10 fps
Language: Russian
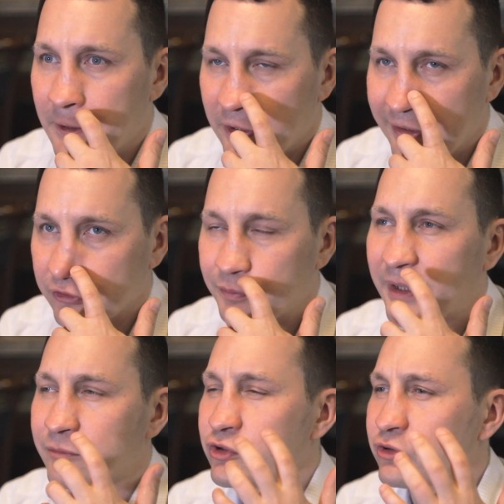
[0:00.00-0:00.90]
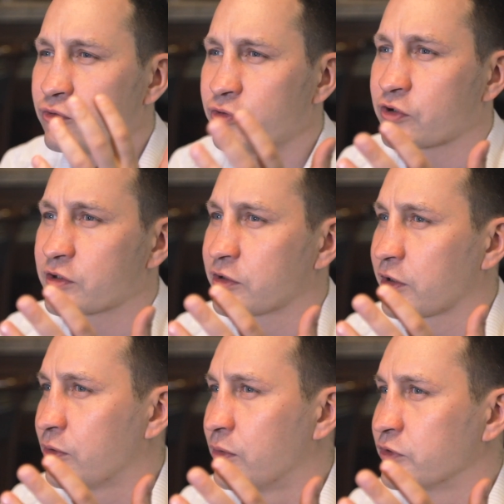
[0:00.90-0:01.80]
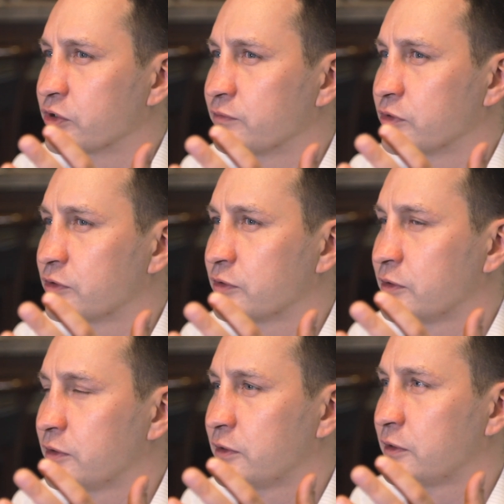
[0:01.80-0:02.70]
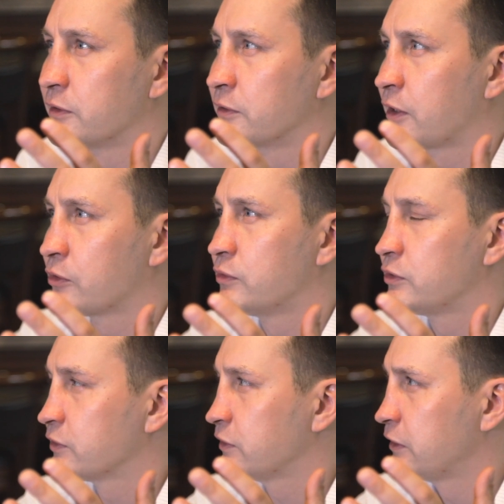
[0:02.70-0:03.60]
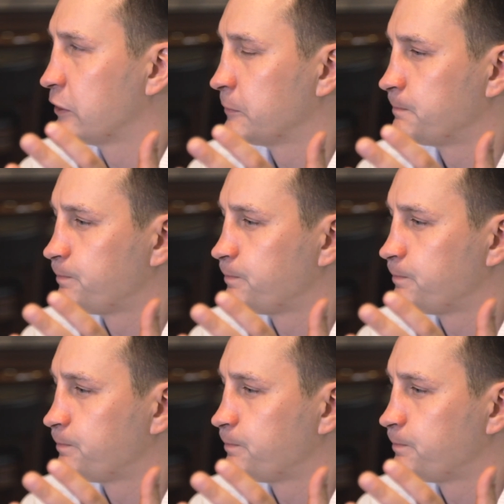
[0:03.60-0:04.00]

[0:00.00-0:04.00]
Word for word: И вот прям что-то хочется такого же вот э, какой-то, знаете,